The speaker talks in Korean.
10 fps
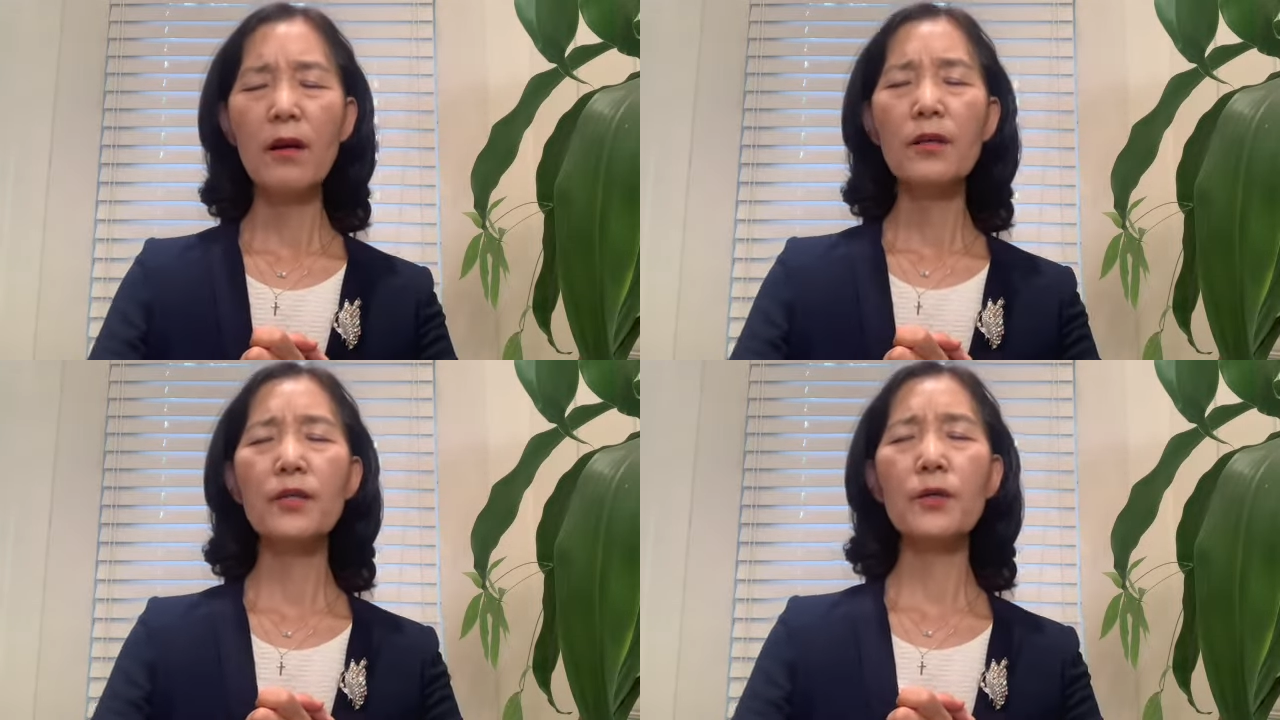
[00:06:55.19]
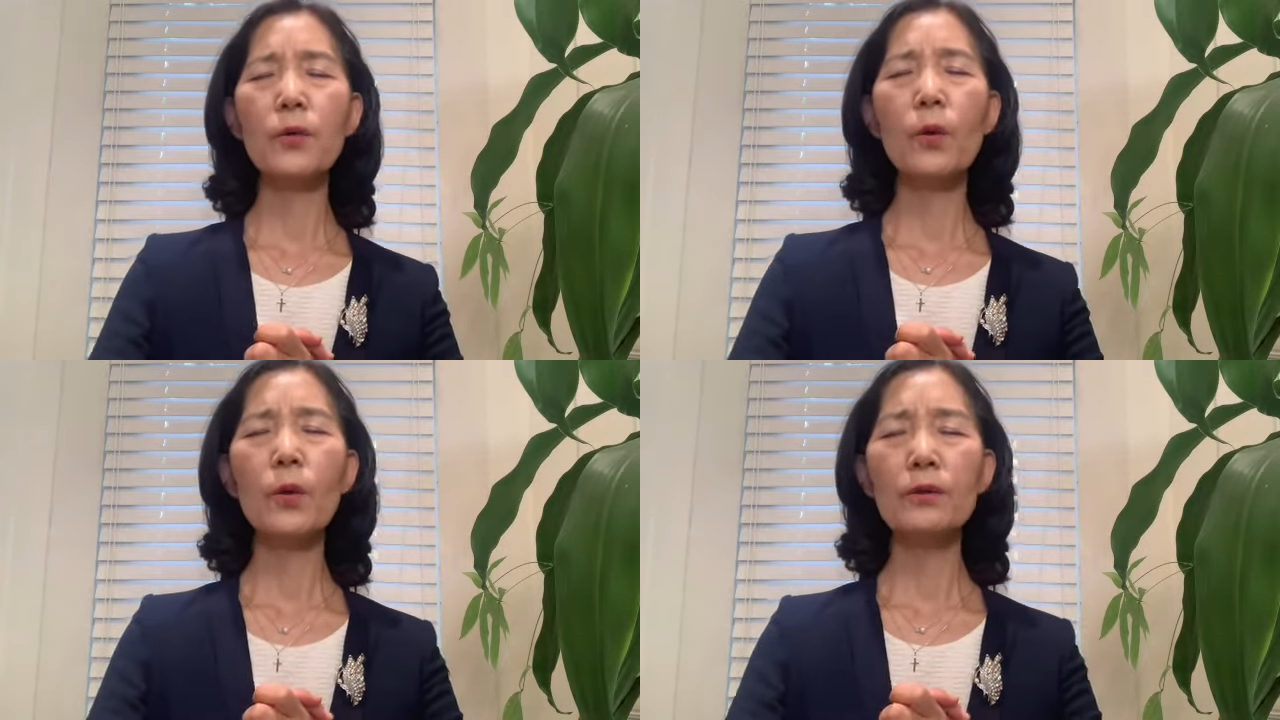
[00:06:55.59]

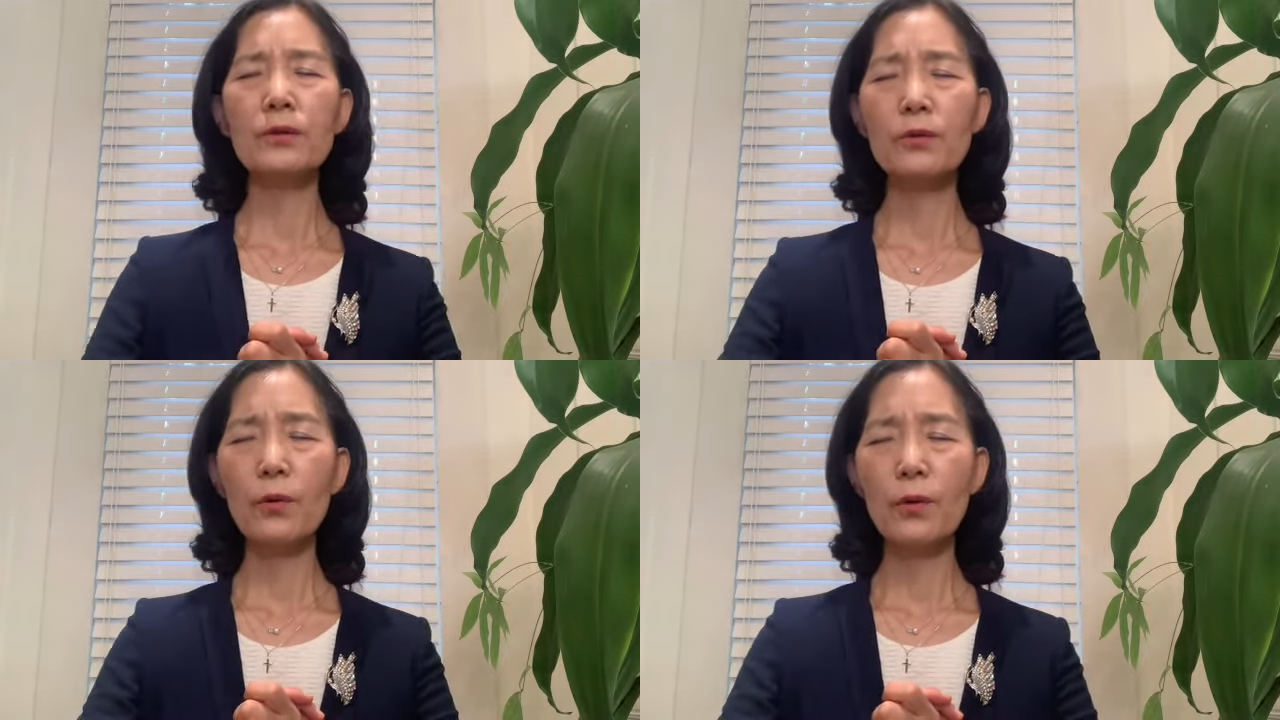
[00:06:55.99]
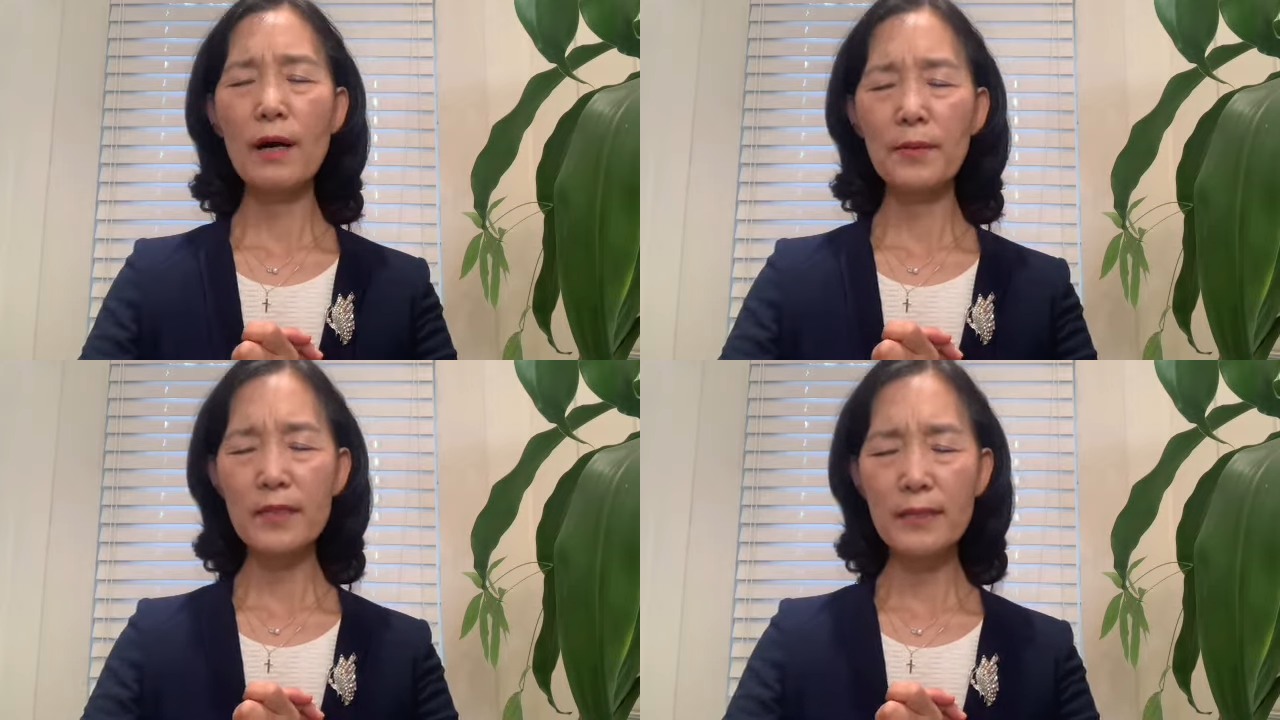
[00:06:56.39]
그리고 또
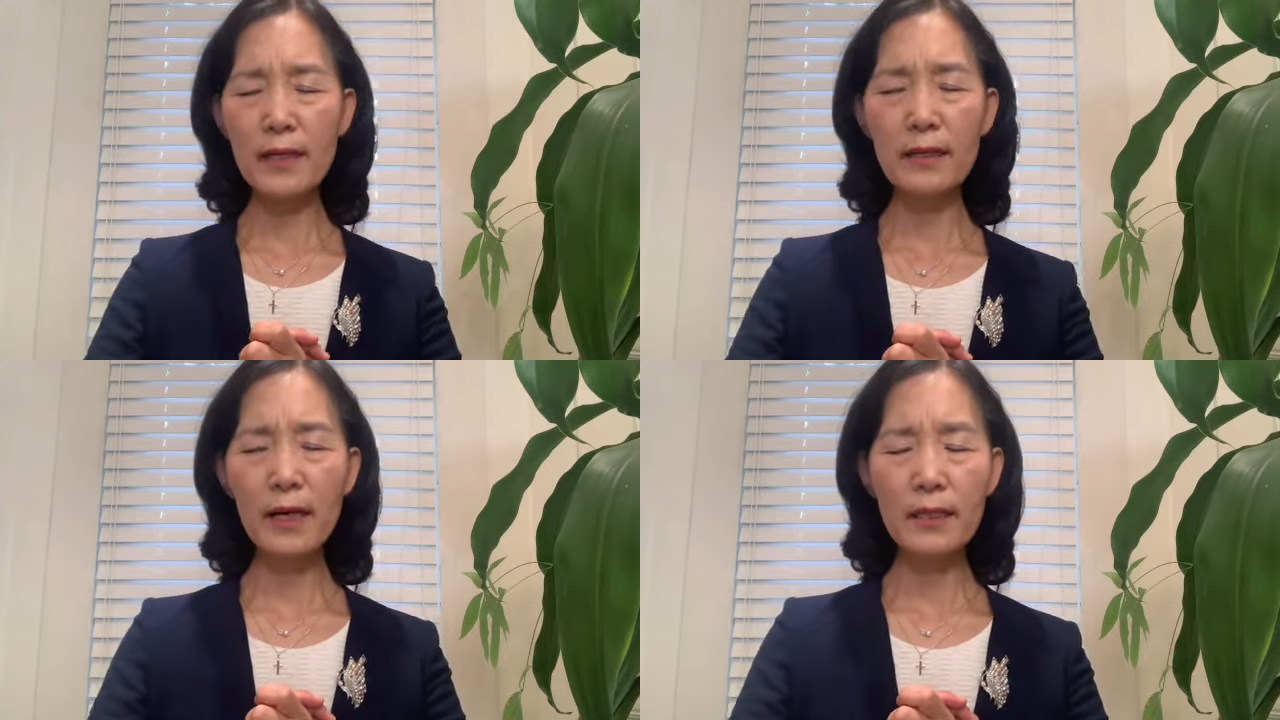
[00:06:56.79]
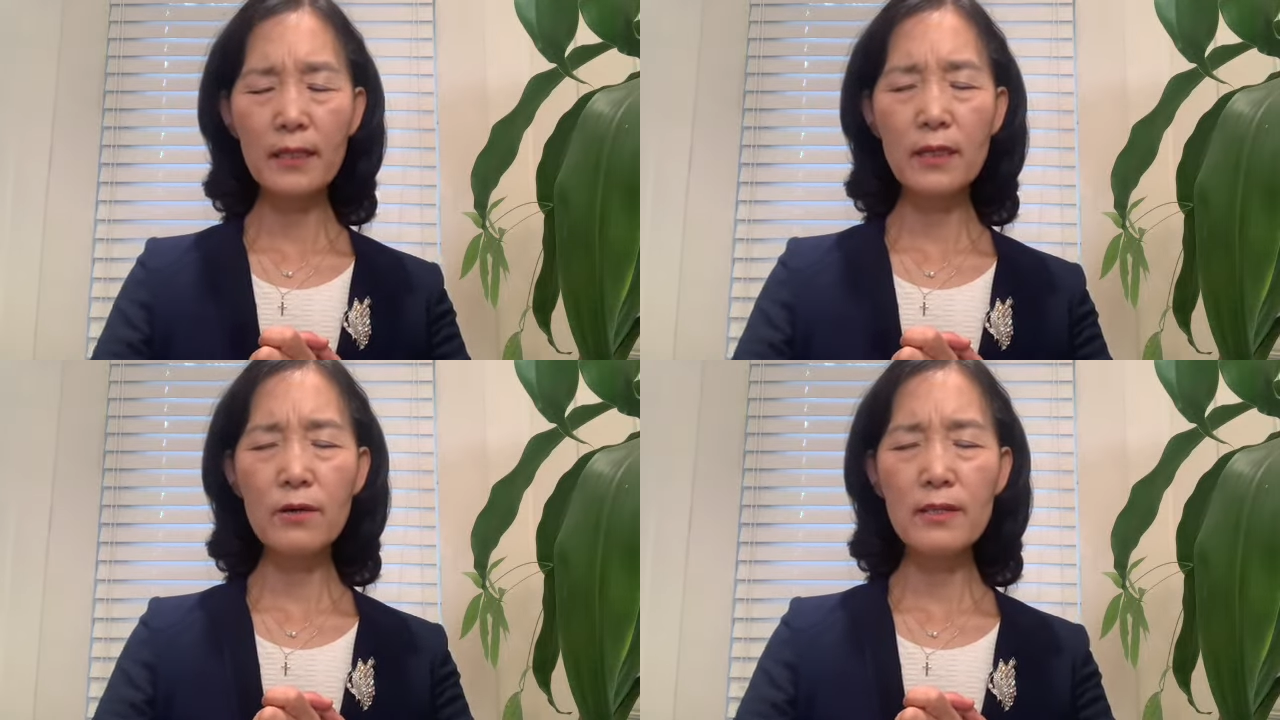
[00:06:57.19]
아버지 제가
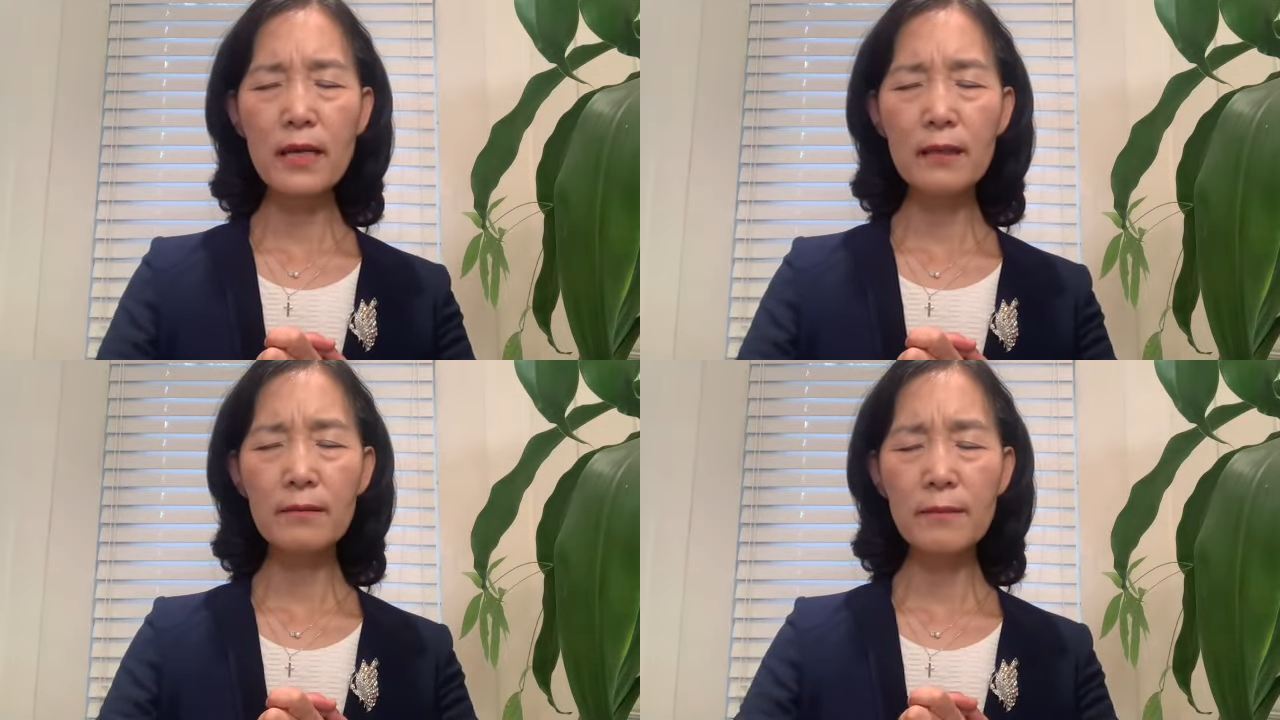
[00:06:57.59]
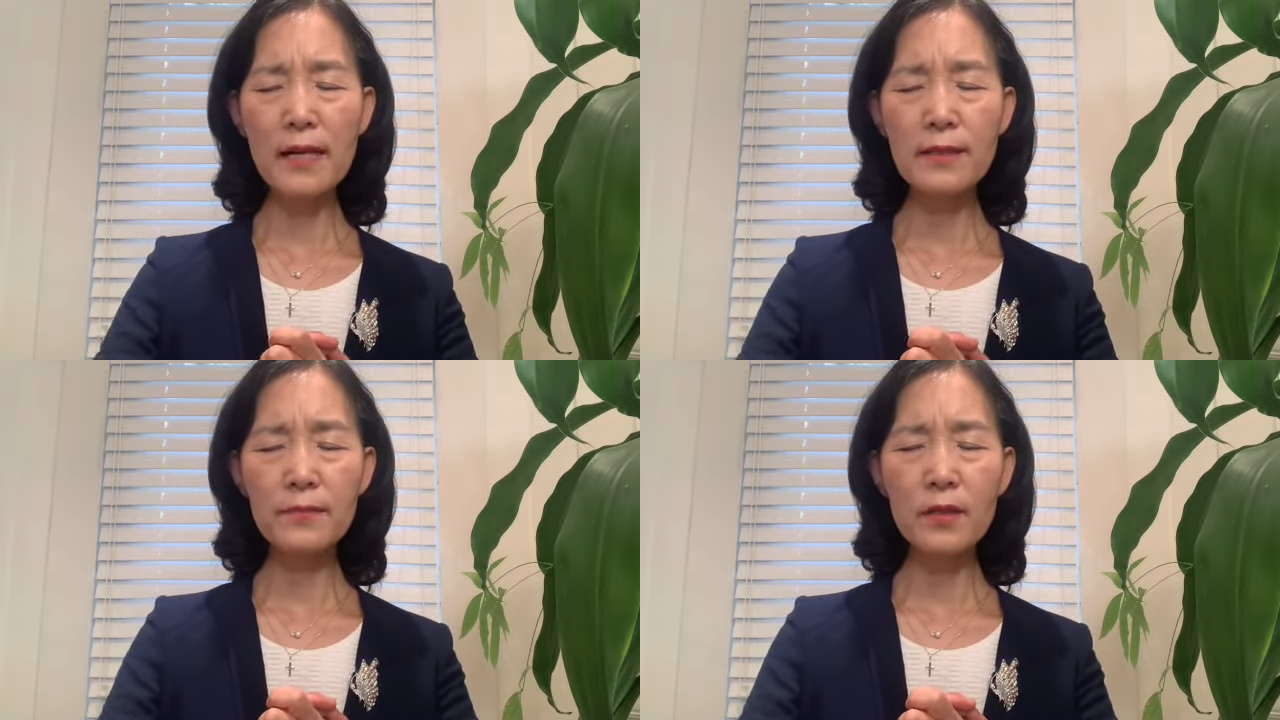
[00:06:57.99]
이 영상
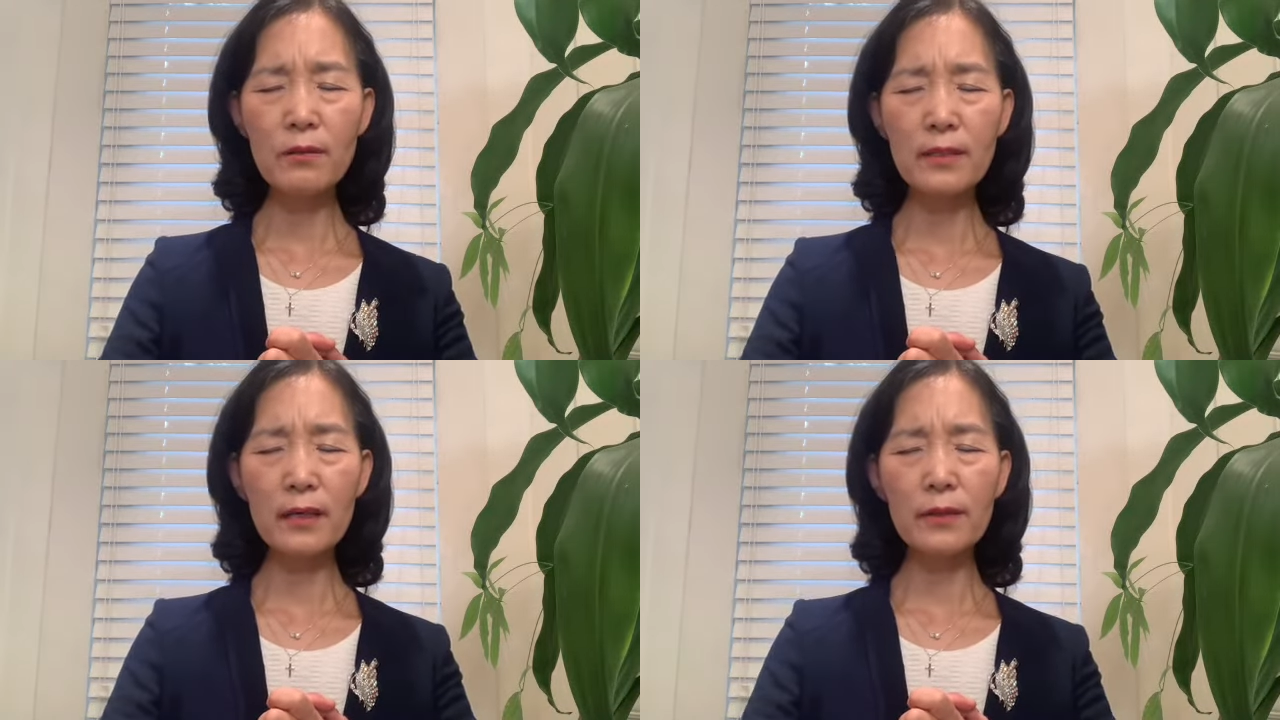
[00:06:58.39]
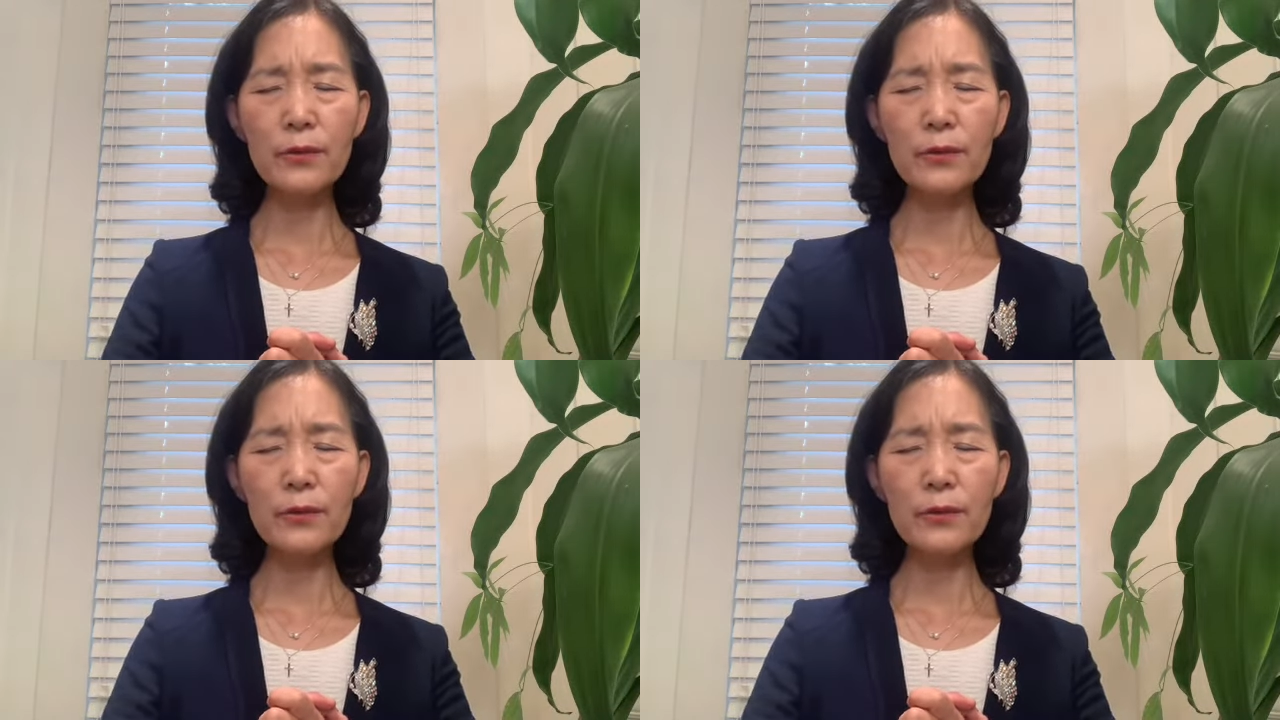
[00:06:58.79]
말씀 영상을